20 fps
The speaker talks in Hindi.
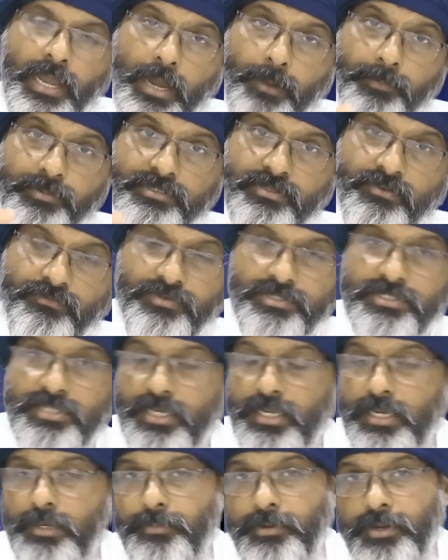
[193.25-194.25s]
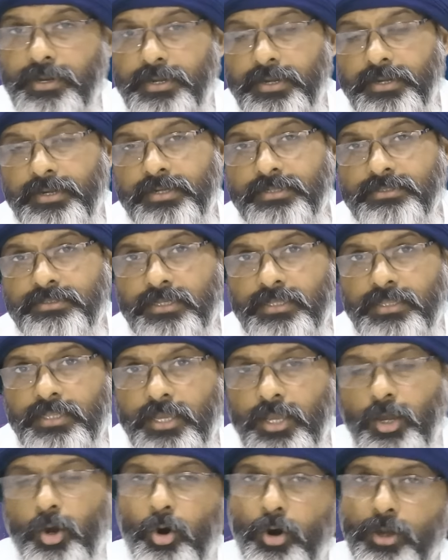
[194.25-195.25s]
आप इसे फिजिकली भी अटेंड कर सकते
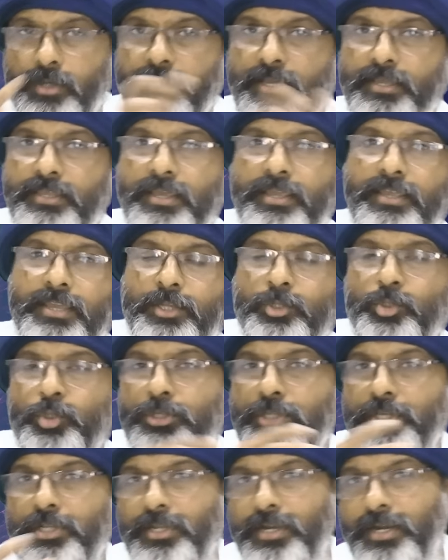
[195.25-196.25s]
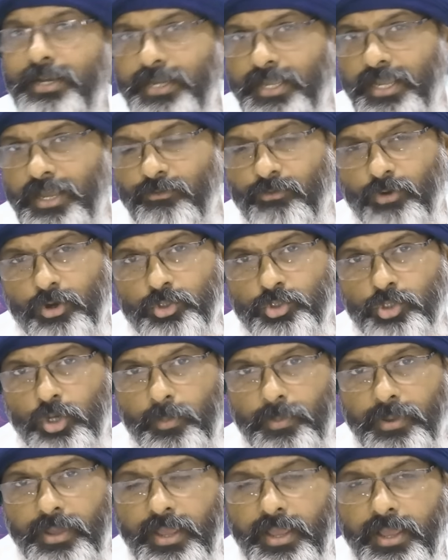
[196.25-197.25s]
हैं और देखिए ये जो तीन घंटे का
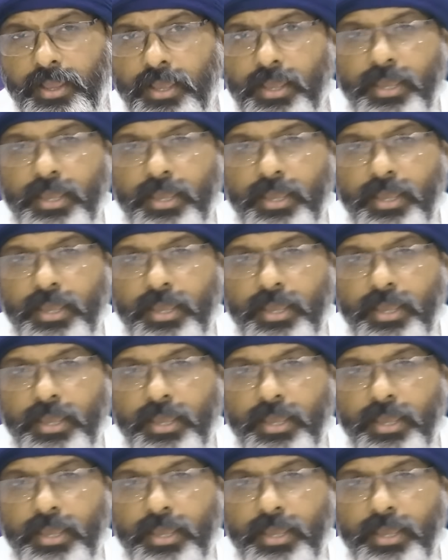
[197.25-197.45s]
वर्कशॉप है